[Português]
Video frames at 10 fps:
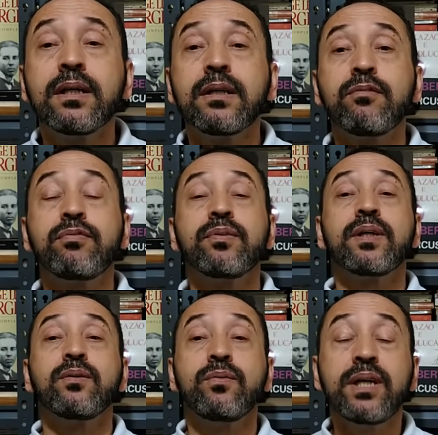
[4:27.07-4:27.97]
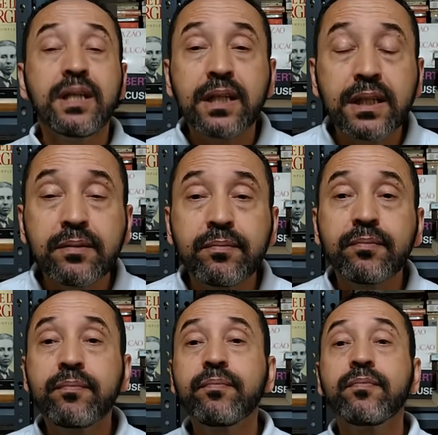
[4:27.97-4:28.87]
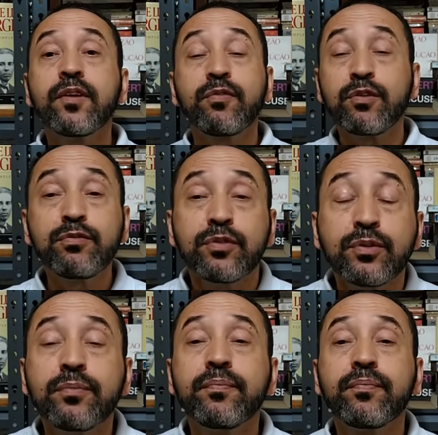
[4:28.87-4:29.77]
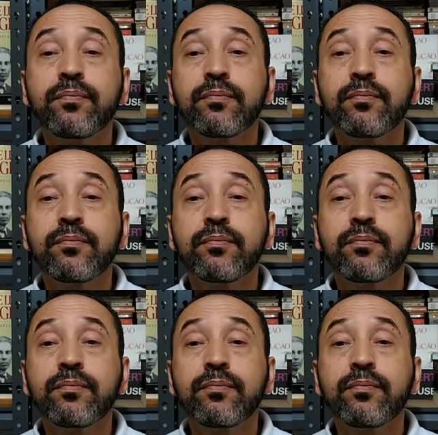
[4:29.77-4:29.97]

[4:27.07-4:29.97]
não foi o Inter, não foi o Flu,